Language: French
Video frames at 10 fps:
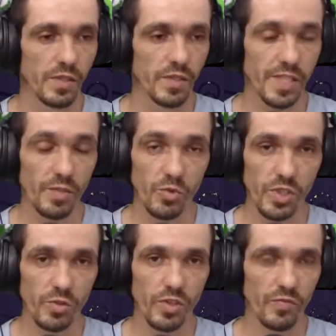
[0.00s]
abonner au
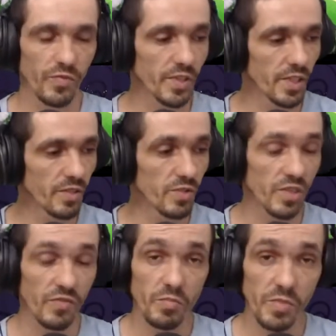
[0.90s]
club Fortnite. Vous avez
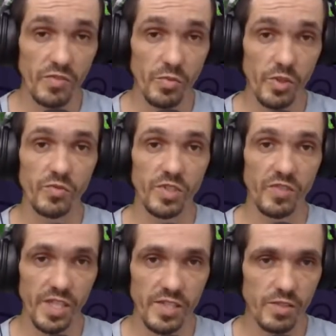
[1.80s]
1000 V-Bucks, vous avez
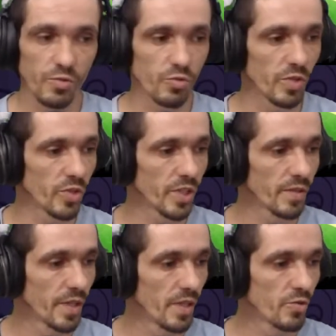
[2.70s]
un skin tous les mois.
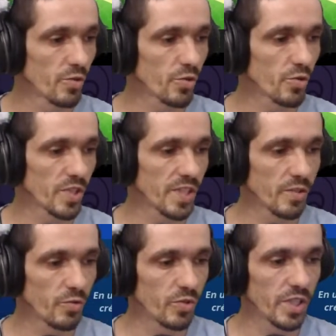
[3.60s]
Sur ce, c'était
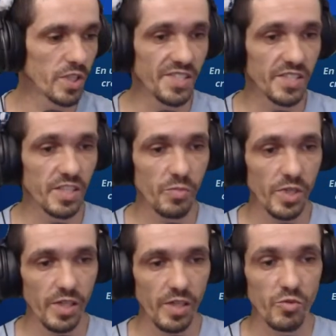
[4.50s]
Onik. N'hésitez pas
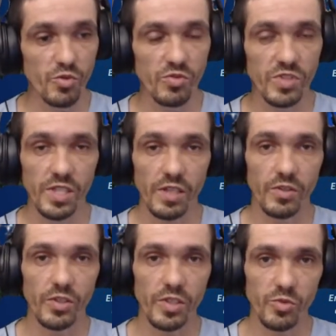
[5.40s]
à me soutenir
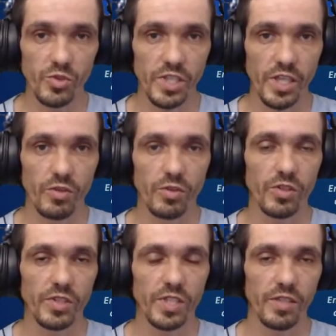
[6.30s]
dans la boutique avec le
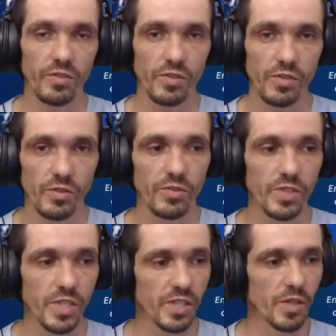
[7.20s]
code créateur
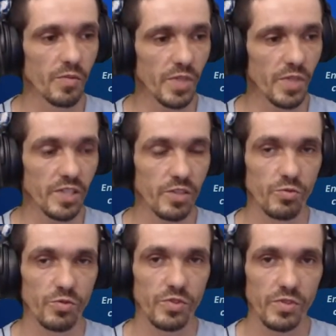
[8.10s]
Onik. Merci à
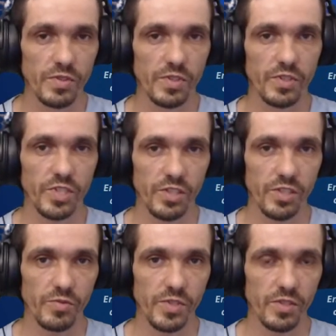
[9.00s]
tous. Ciao, ciao,
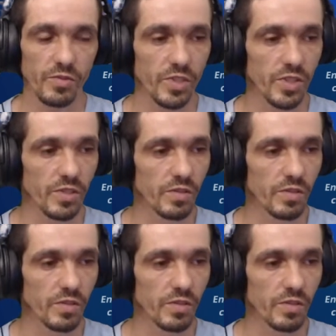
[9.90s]
c'était Onik.